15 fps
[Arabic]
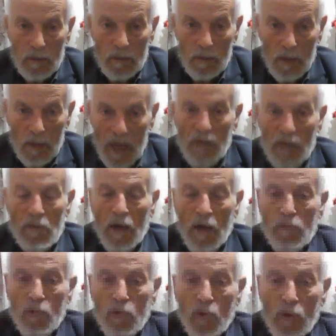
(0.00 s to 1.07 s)
غير
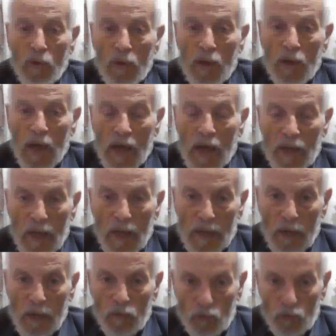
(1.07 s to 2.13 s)
مقبول لأن
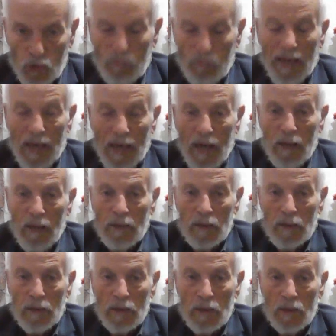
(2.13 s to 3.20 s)
نحن جبنا
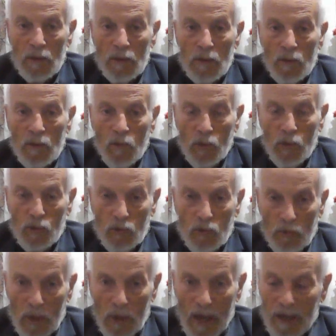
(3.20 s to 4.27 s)

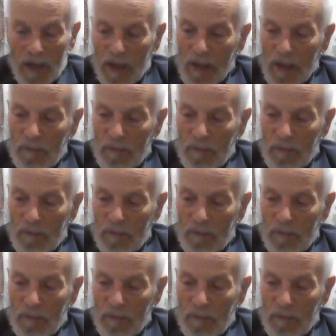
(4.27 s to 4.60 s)
وانتم أقل